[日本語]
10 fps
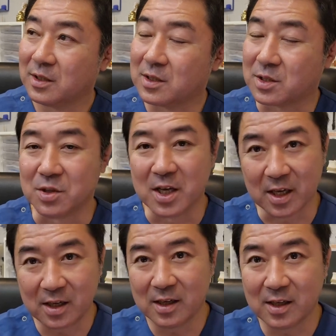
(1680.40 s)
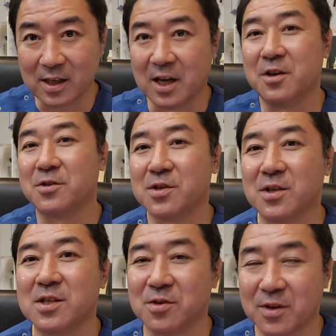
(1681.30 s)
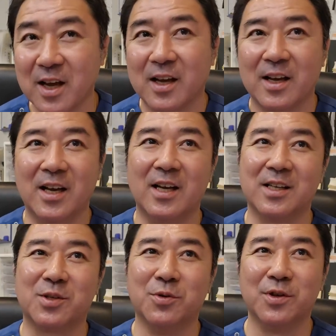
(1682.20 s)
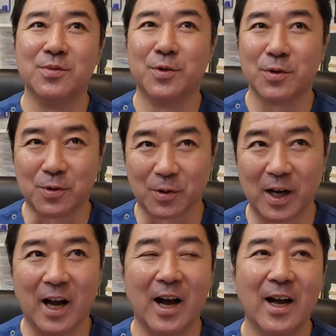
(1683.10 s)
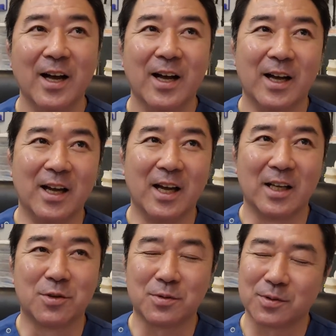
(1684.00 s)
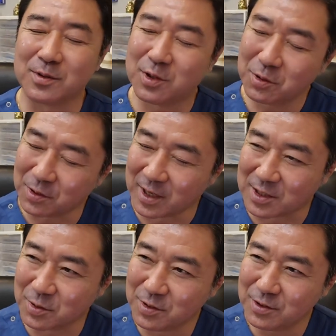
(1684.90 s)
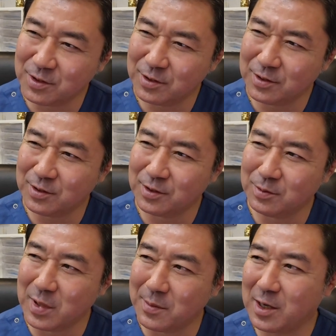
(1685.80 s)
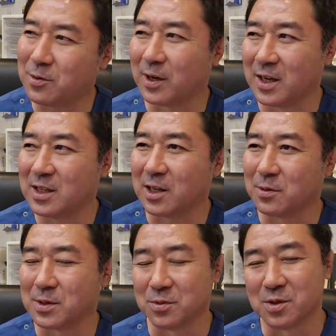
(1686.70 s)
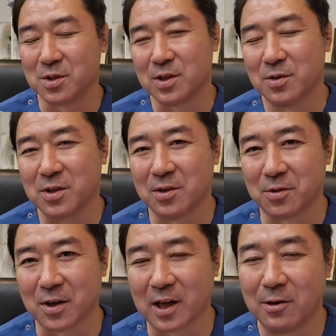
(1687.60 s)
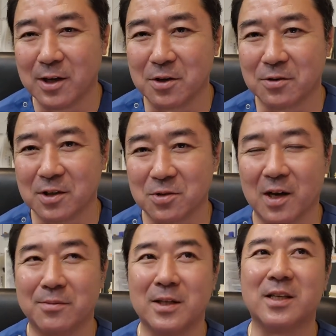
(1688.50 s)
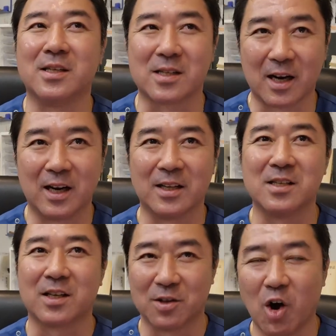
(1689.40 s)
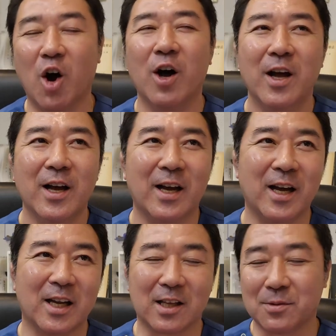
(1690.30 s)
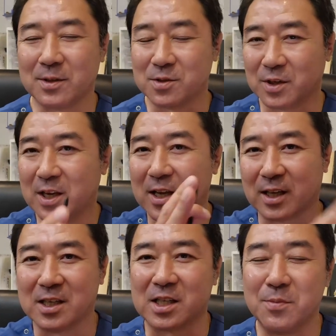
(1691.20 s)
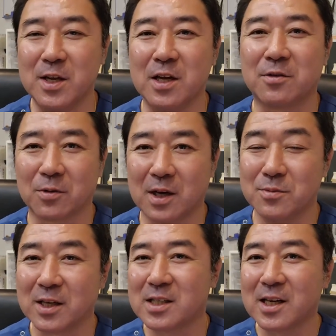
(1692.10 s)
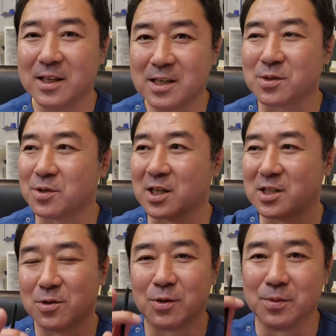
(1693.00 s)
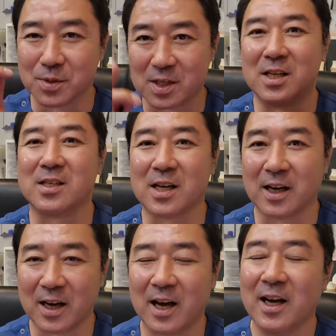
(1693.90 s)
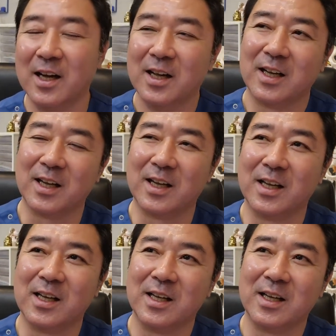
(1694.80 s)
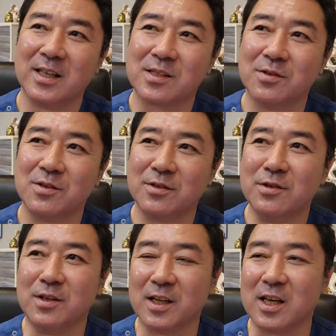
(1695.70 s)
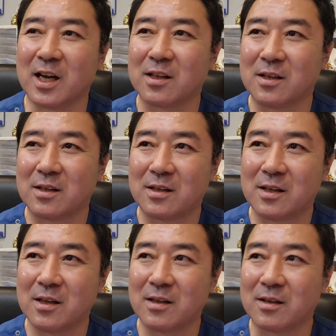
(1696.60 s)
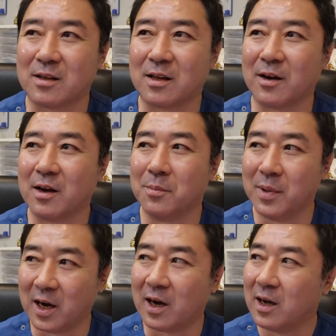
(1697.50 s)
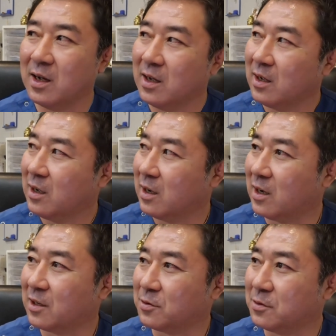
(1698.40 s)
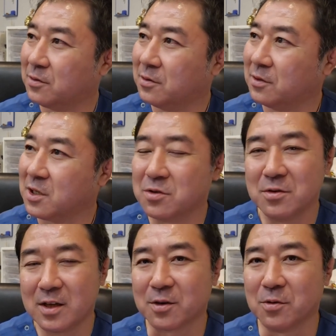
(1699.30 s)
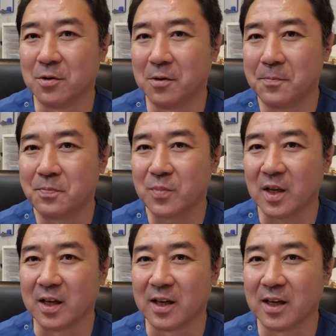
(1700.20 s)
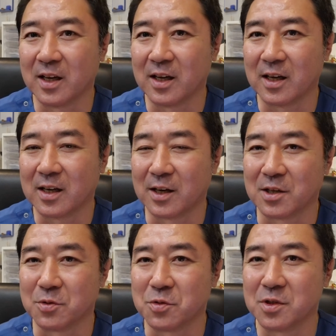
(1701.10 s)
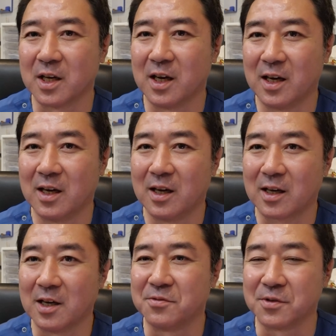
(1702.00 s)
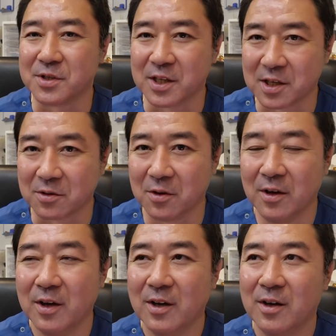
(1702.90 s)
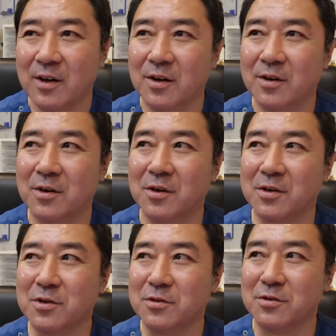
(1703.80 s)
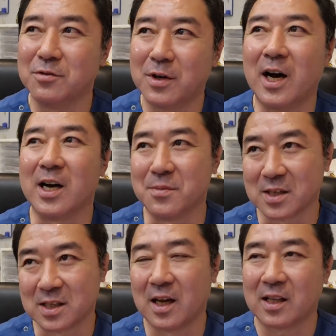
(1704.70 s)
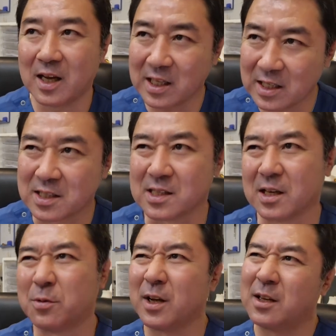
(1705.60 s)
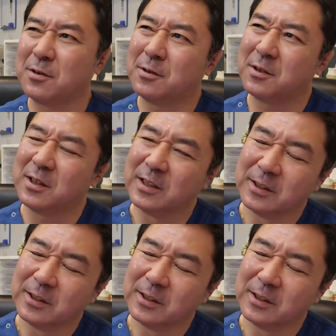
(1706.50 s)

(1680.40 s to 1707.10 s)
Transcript: 釣り、渓流釣りですよね。そういうものとか、えー、ちょっと、ちょっとね、そういうめまいとかね、例えばその頭痛が起きてる時に川に行くのはちょっと危ないですから、あれですけど、えー、例えばその綺麗な景色見に行くとか、昔からね、その写真撮るのも好きでしたから、えー、そういう風にね、やってったらば、あのー、非常にね、こう、えー、体の調子が回復してきたというのがありました。ただですね、これあの、